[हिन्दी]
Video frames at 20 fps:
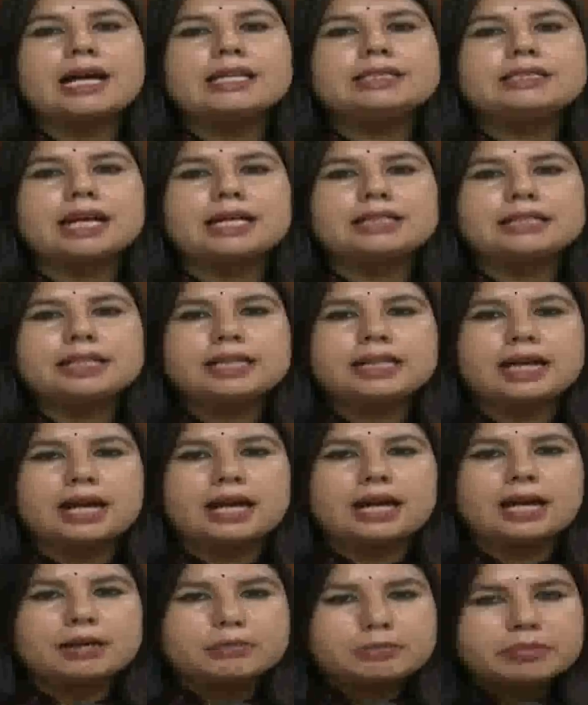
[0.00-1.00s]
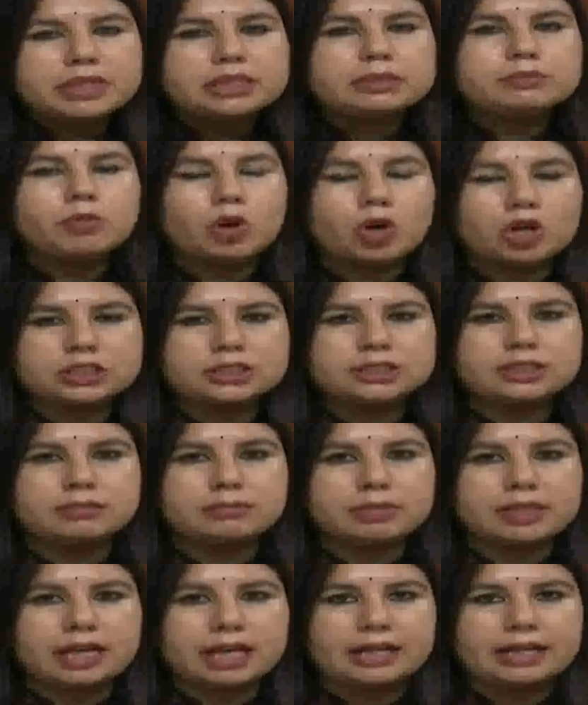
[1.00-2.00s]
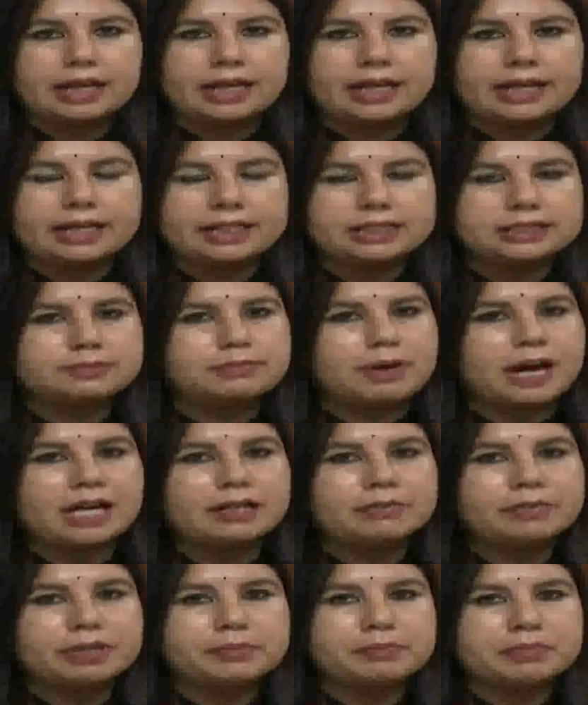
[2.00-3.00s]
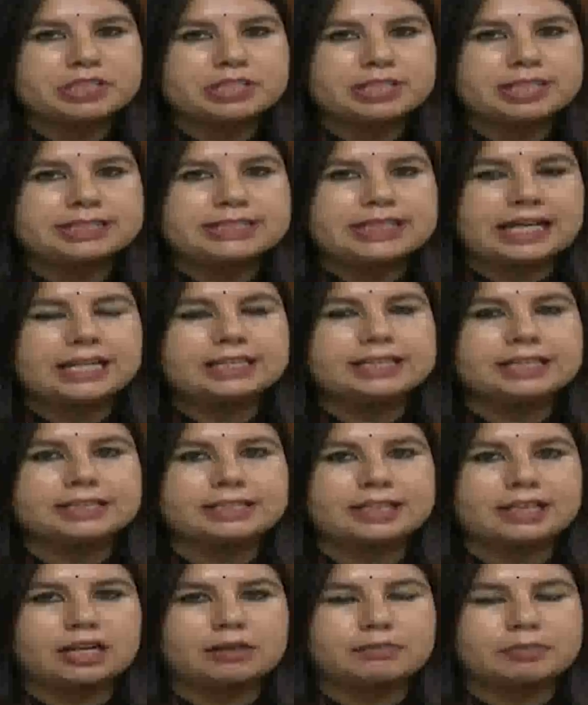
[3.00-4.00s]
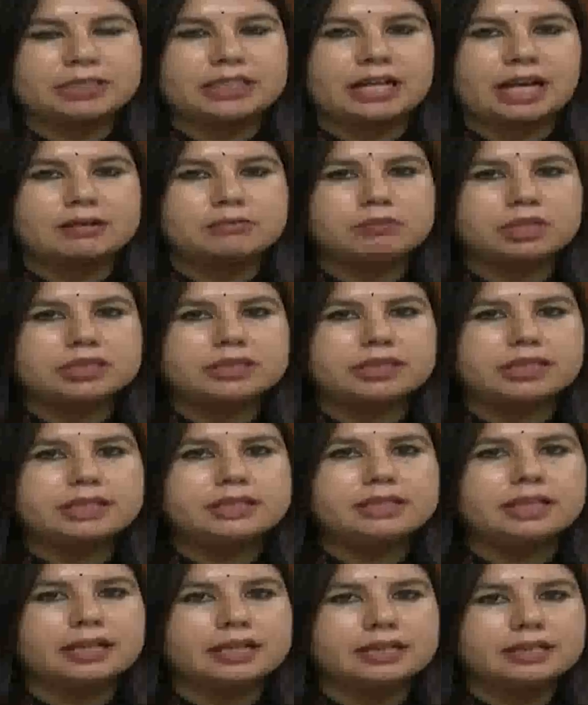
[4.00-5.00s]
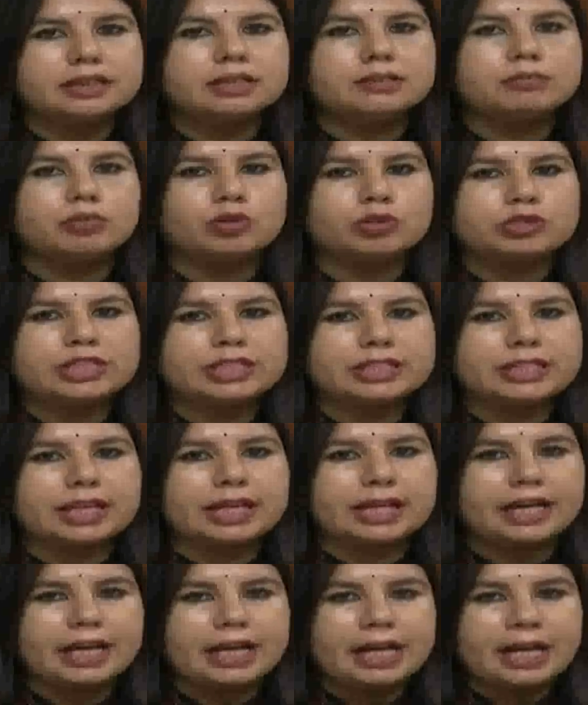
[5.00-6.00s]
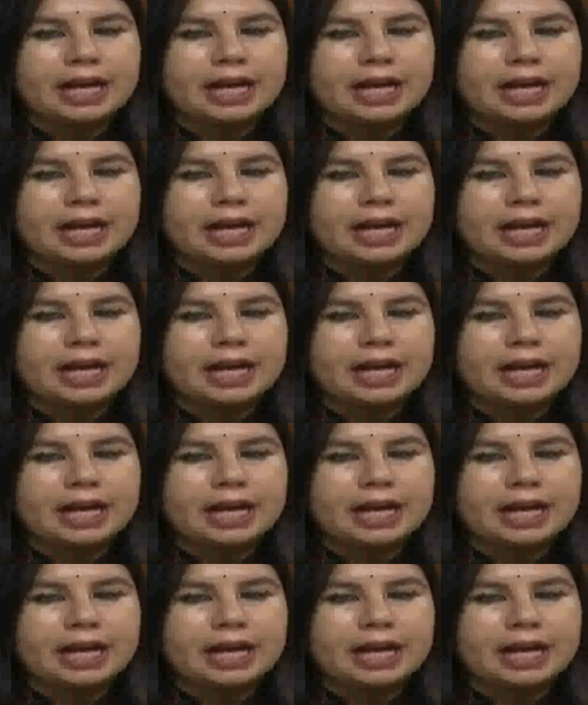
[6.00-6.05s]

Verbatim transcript: आजादी का अमृत महोत्सव मना रहा है इस बार भी पिछले साल की तरह प्रधानमंत्री नरेंद्र मोदी ने